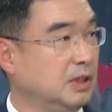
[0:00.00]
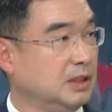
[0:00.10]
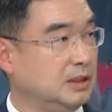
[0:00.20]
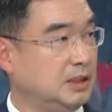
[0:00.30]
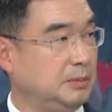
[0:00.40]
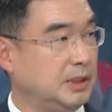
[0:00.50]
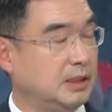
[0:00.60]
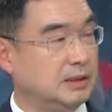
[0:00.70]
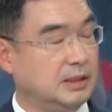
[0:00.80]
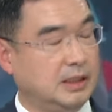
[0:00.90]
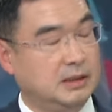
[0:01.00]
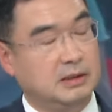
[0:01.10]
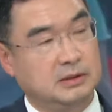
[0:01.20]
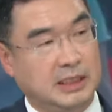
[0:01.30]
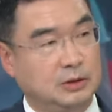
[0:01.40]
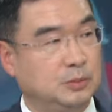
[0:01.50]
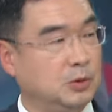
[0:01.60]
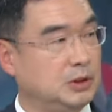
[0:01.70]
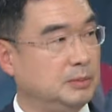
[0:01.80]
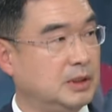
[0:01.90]
음. TV라든가 이런 걸 자주
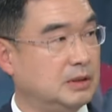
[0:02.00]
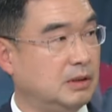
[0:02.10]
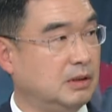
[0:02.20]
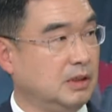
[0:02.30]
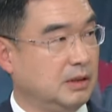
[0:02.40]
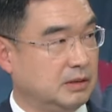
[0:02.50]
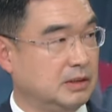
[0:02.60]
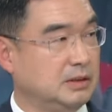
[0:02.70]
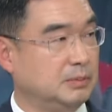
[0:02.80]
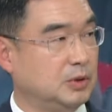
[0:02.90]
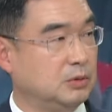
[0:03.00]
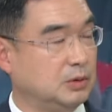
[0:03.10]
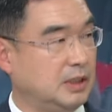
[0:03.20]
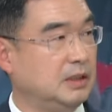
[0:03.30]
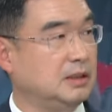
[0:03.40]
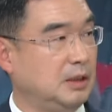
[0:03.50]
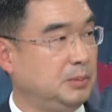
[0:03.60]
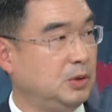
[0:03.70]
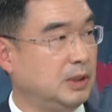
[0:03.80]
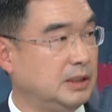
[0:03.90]
보시면서 응급적으로 대응할
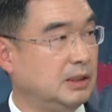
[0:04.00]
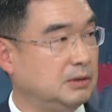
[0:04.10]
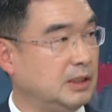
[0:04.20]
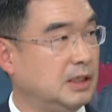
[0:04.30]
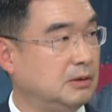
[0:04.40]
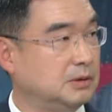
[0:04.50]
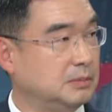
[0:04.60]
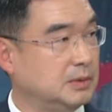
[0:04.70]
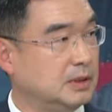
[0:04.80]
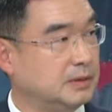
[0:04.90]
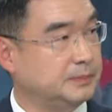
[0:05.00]
필요가 있다고 생각하고 있습니다.